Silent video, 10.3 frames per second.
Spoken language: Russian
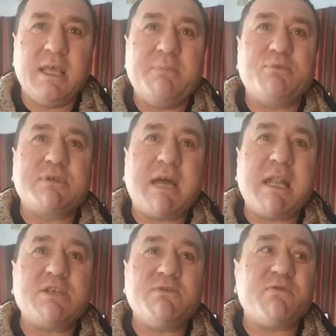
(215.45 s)
И пускай
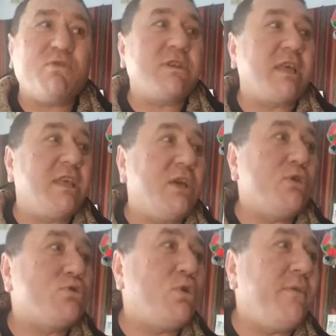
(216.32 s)
она живет в вот таких
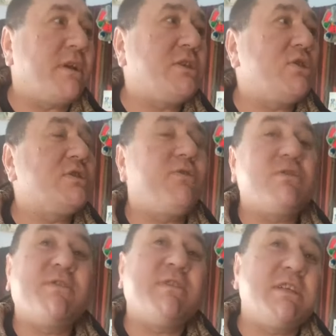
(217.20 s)
условиях, что
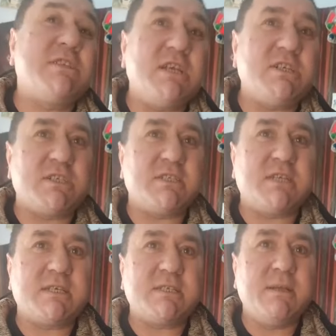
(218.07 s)
живет эта женщина
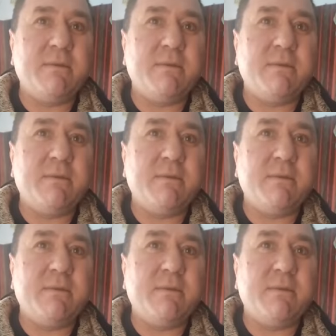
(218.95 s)
сейчас.